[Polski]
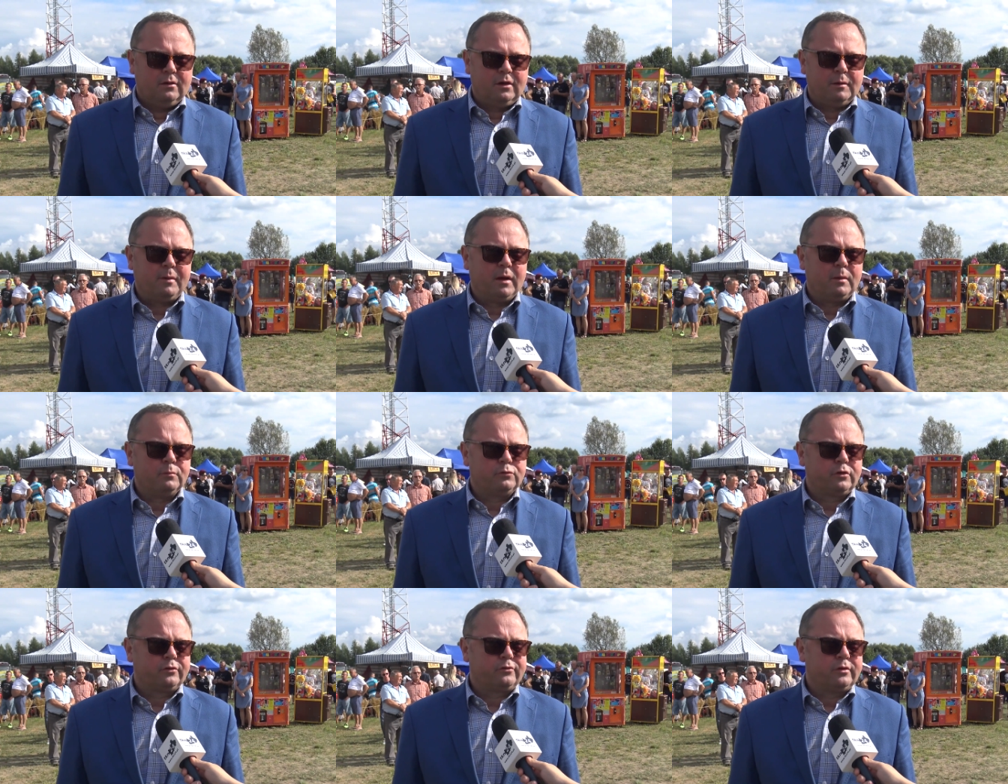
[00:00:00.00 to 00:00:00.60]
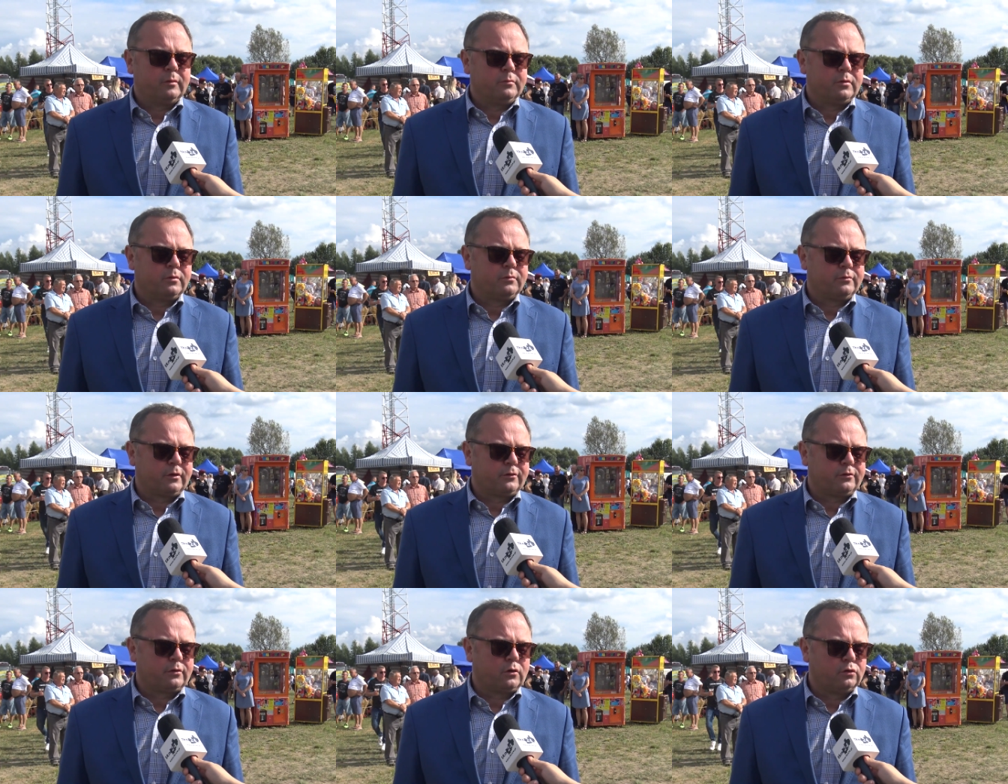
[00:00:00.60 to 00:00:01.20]
nie powiem, że jestem
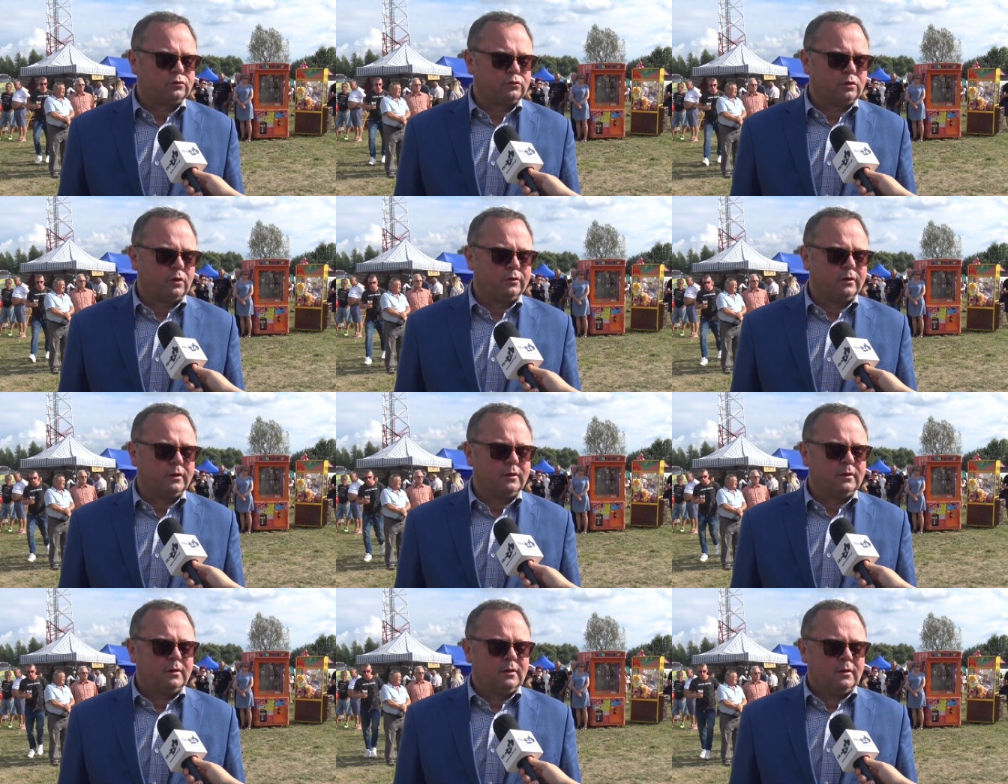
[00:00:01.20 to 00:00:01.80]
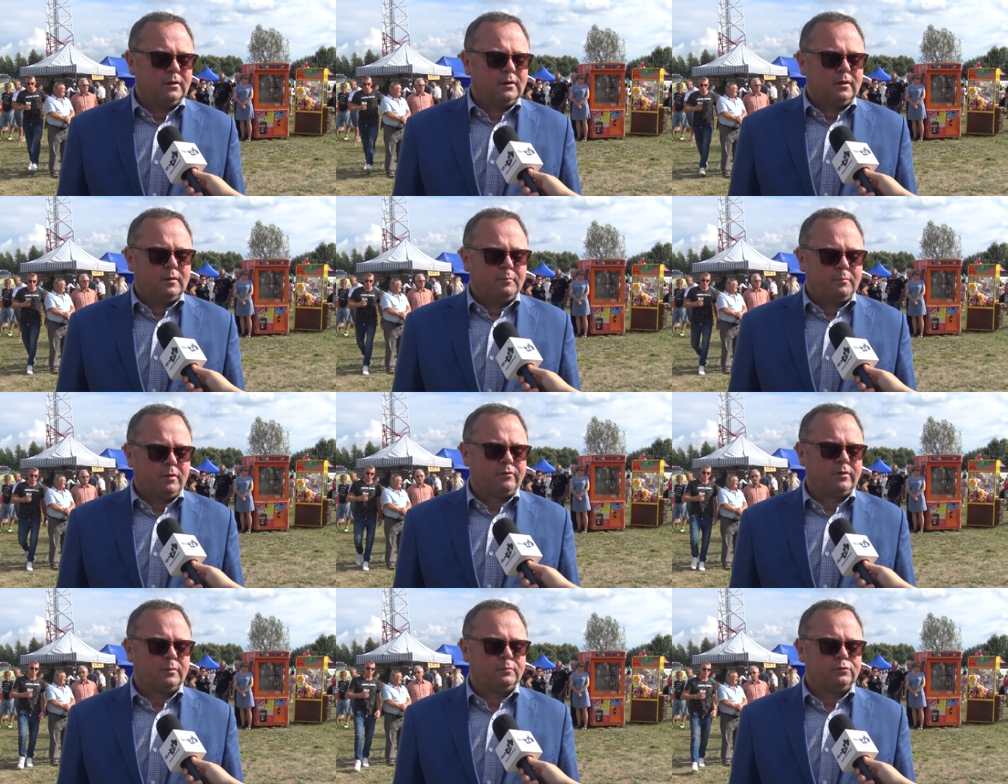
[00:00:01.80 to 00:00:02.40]
tym zaskoczony,
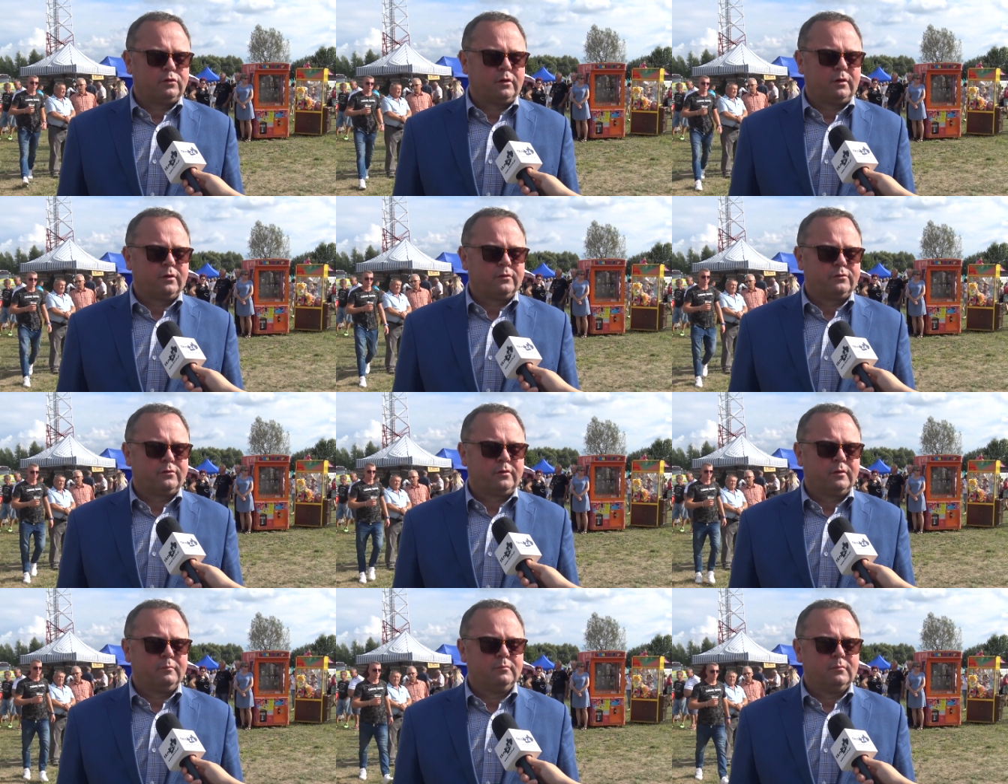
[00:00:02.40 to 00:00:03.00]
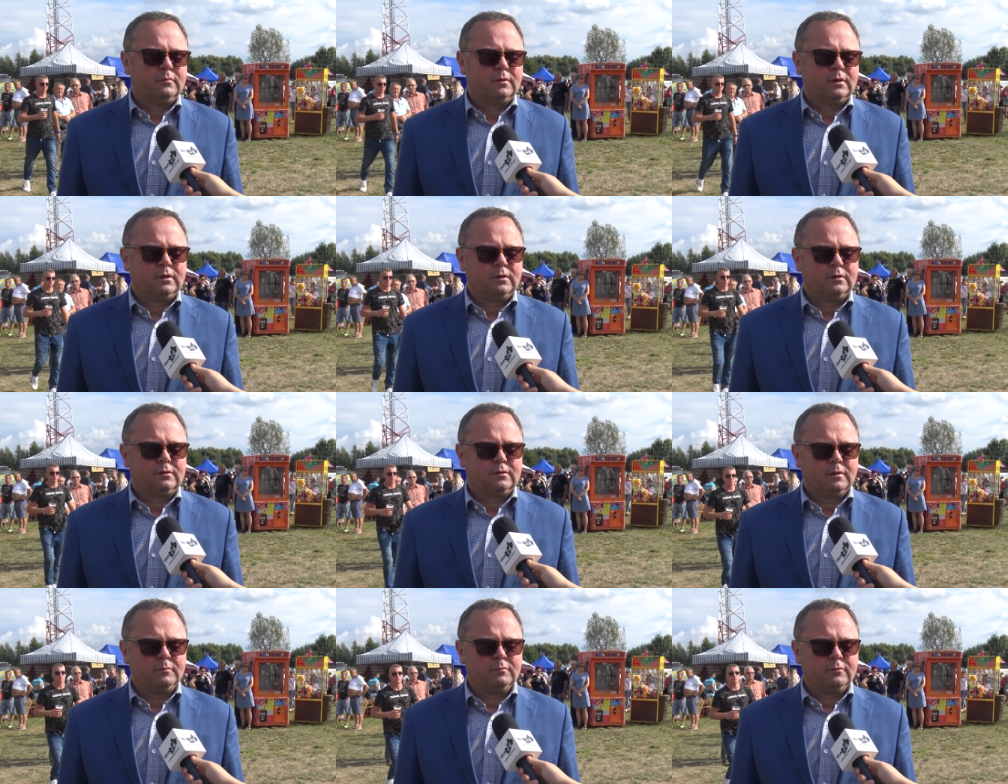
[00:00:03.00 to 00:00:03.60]
powiem, że jestem
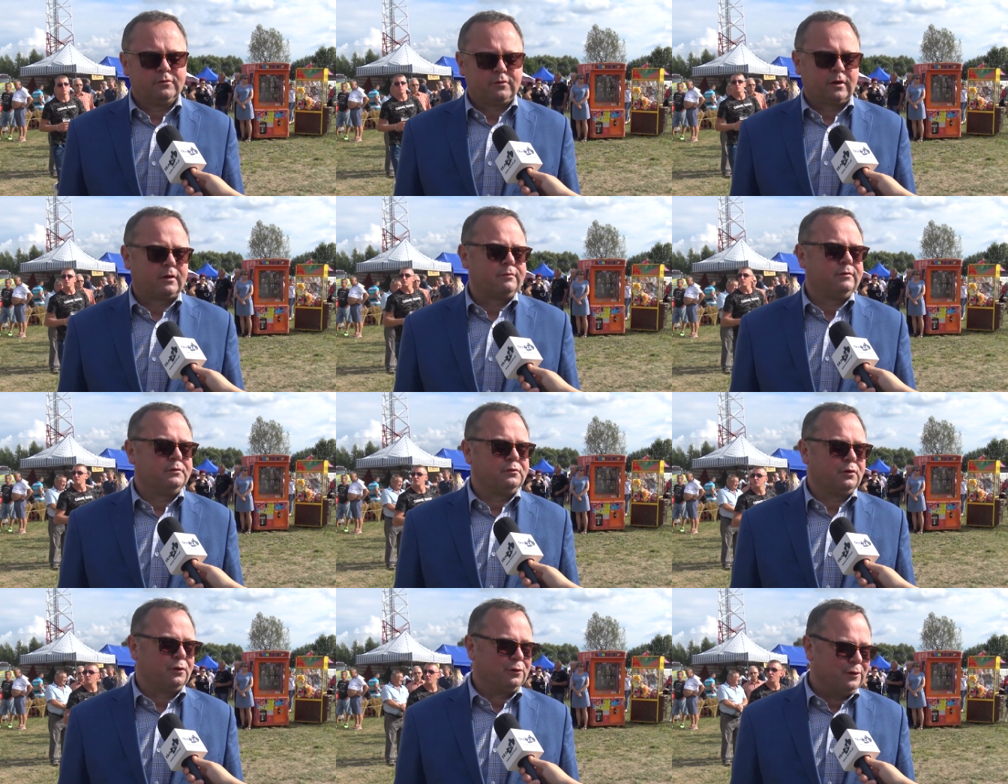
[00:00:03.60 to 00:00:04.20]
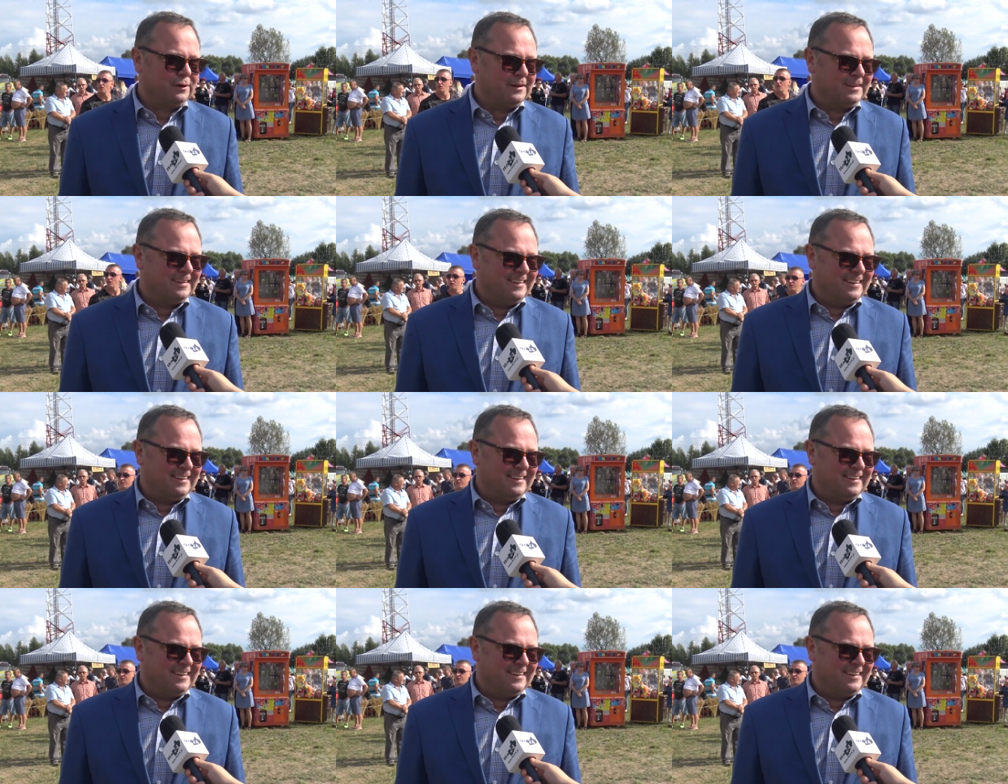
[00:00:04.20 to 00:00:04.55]
e, tym zachwycony.